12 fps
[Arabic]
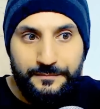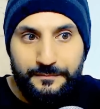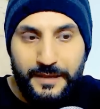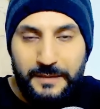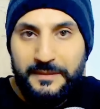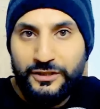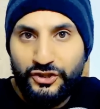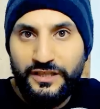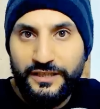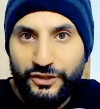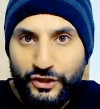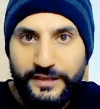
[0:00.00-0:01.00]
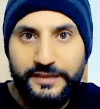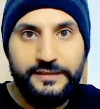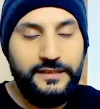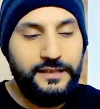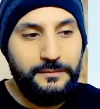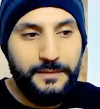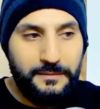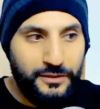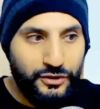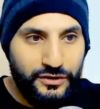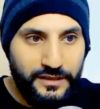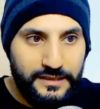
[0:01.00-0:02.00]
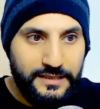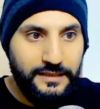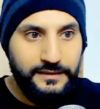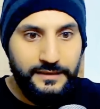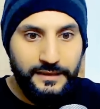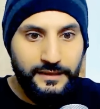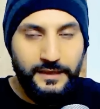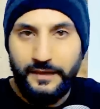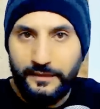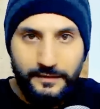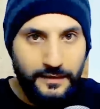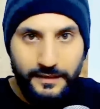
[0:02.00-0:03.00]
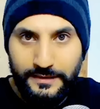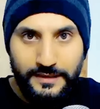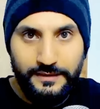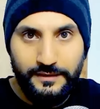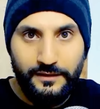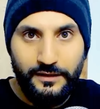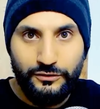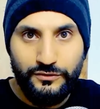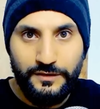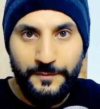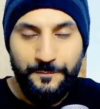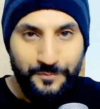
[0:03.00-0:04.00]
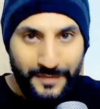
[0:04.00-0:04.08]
برمجية جيدة برمجية سيئة هذا ليس نقاشنا